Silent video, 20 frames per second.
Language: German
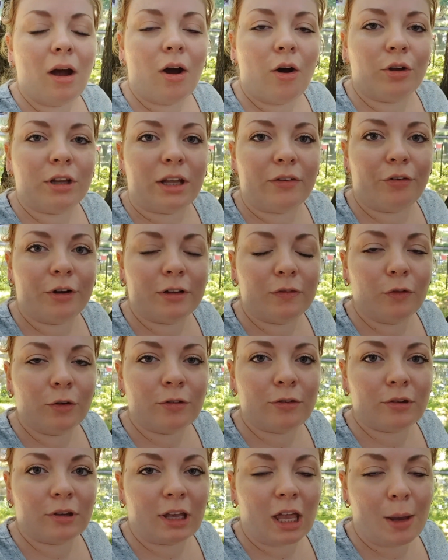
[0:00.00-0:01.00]
Und da wollten wir
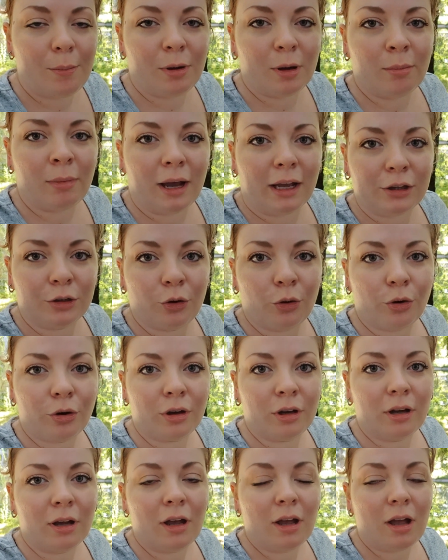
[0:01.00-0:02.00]
uns so einen Camper mal
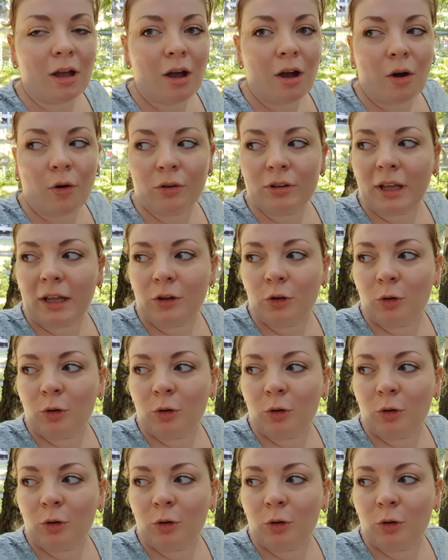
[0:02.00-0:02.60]
angucken. Und dann